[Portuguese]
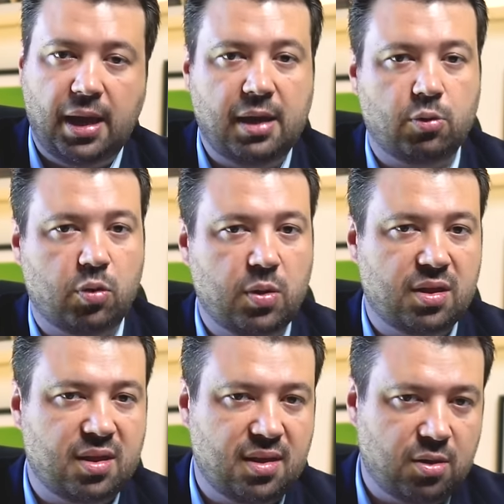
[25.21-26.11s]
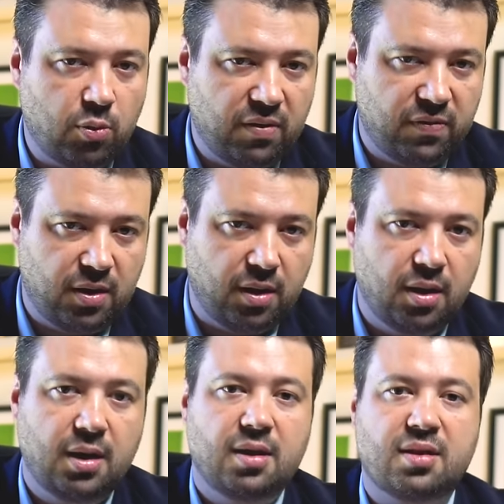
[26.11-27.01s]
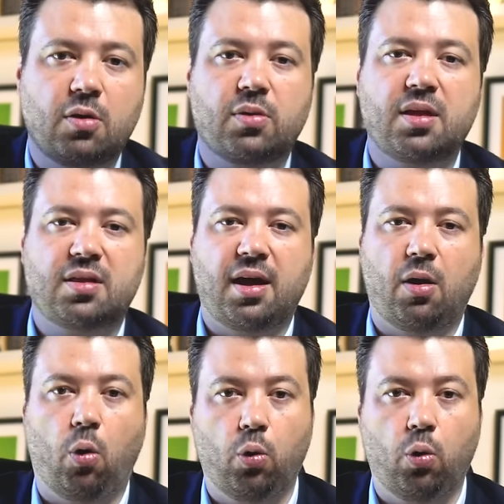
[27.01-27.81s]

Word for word: Em 2016 não havia. Se eu quiser